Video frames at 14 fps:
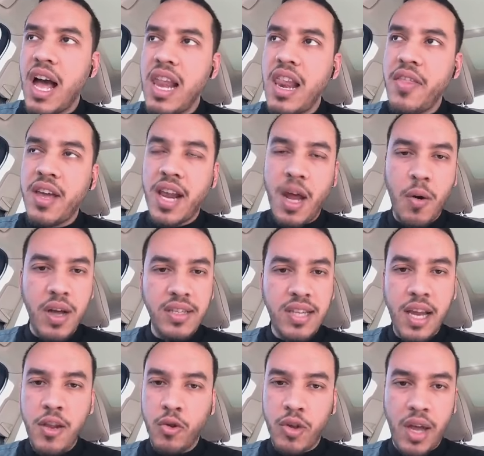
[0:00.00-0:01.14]
الذي يراه
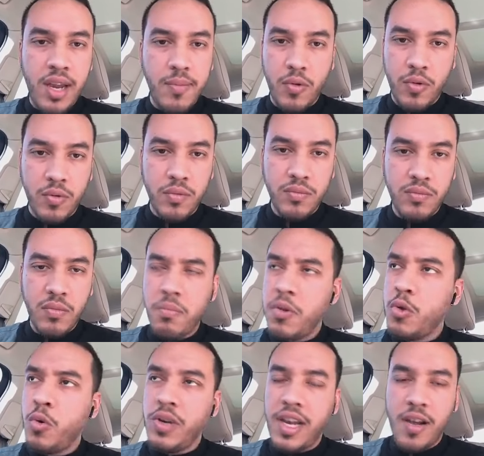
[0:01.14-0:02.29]
أسهل يطالبه
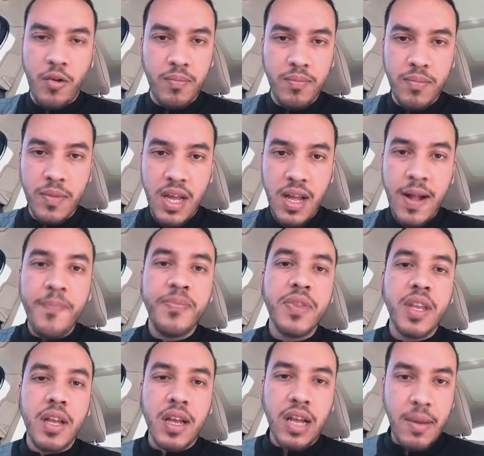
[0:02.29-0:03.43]
بدون لوم
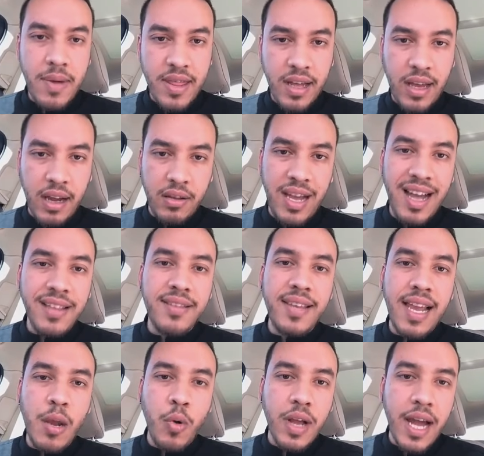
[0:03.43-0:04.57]
كما ذكرت
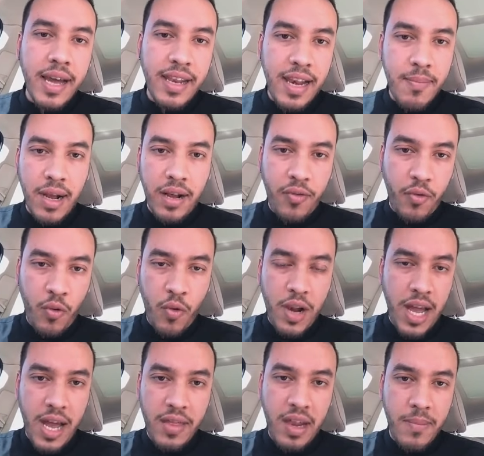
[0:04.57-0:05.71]
حتى لو كان
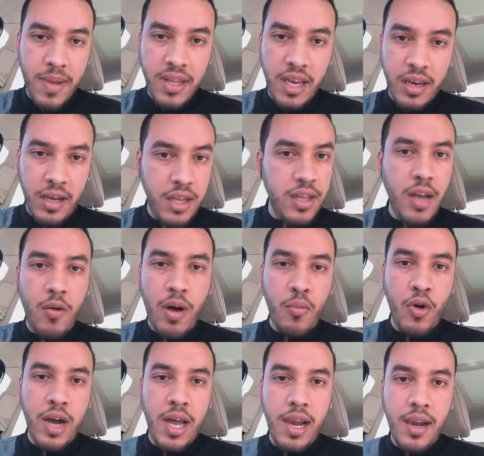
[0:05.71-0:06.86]
المكفول هذا المدين عنده
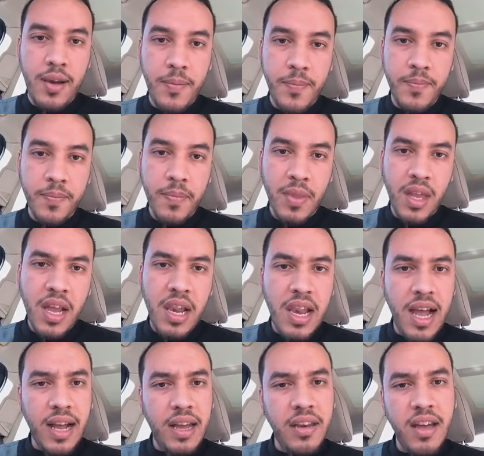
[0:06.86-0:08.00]
أموال
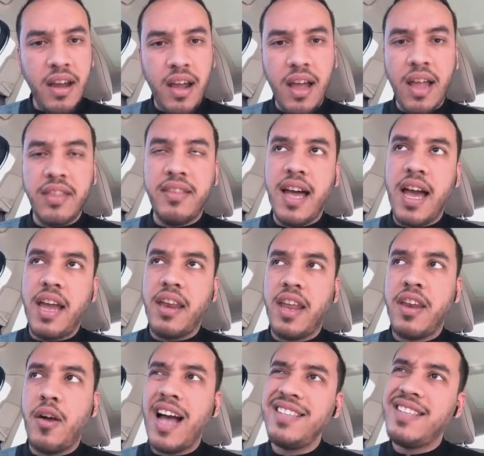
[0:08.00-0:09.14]
لكن يرى الدائن
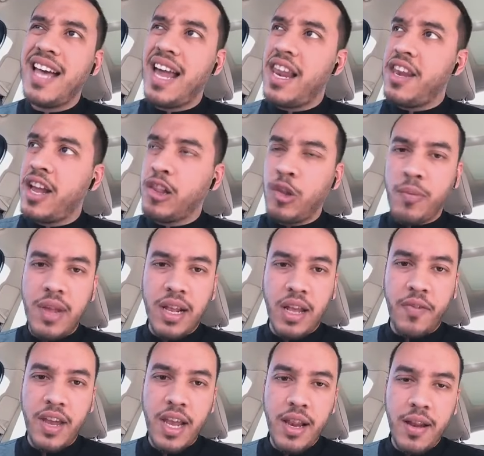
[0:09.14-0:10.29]
أنه أسهل أني أطلب من
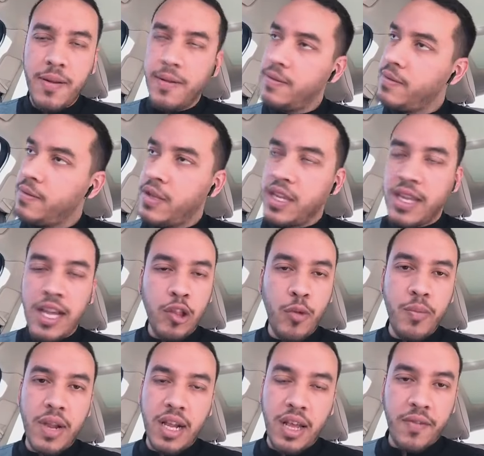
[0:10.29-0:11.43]
الكفيل
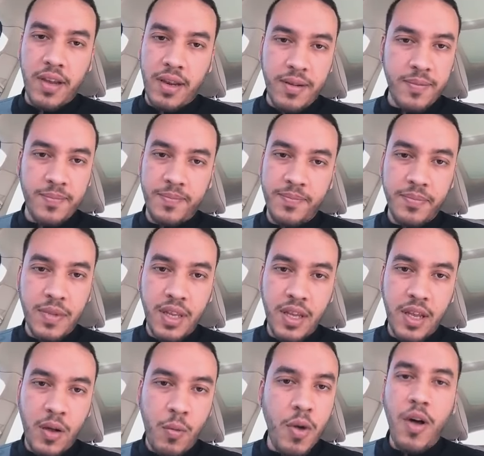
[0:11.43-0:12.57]
يطلب من الكفيل
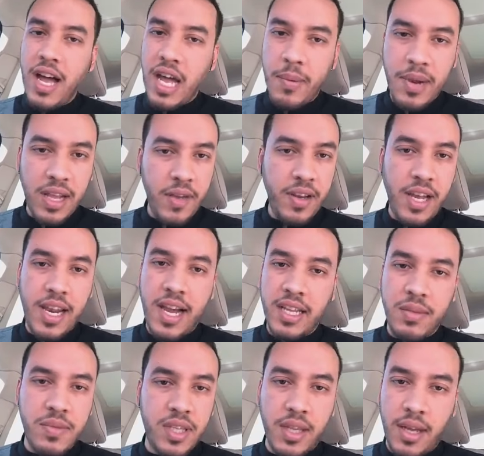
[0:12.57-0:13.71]
ويعاقب الكفيل على
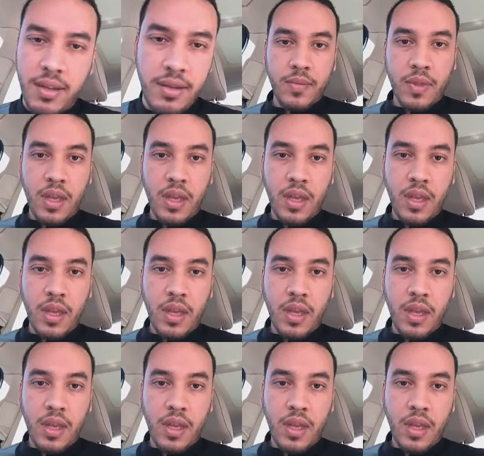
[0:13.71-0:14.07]
عدم السداد